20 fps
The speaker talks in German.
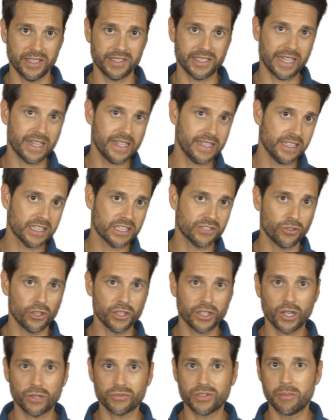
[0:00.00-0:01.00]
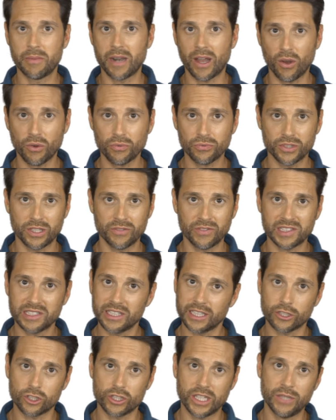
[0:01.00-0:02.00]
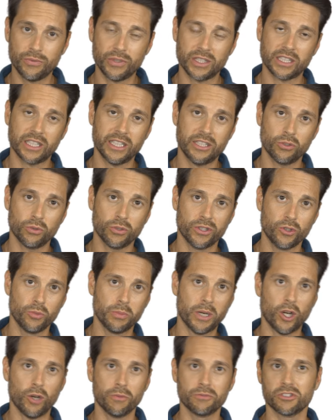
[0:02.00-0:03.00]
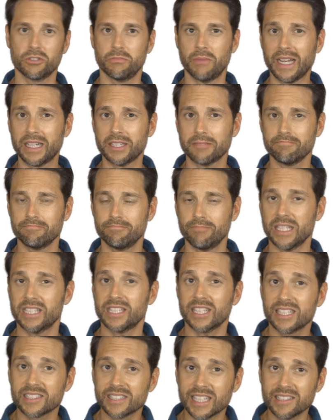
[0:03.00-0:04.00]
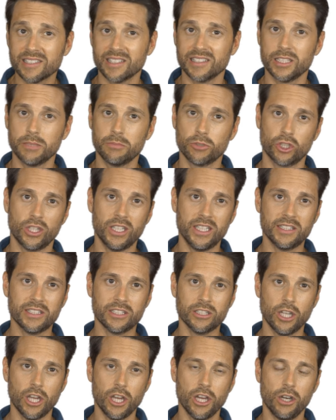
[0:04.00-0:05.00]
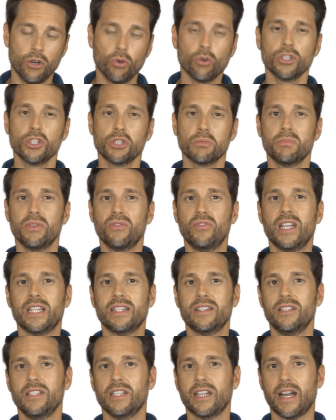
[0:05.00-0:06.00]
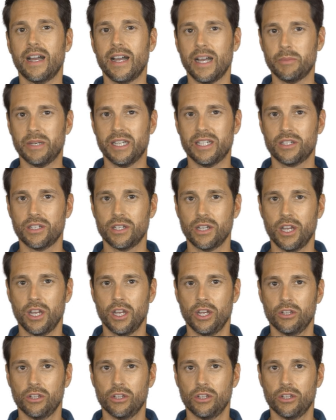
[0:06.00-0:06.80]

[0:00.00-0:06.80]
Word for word: Sie halten das Volk auf dem Laufenden, was ihre Stellvertretungen überhaupt so machen, welche Gesetze sie beschließen und bewerten ihre Arbeit.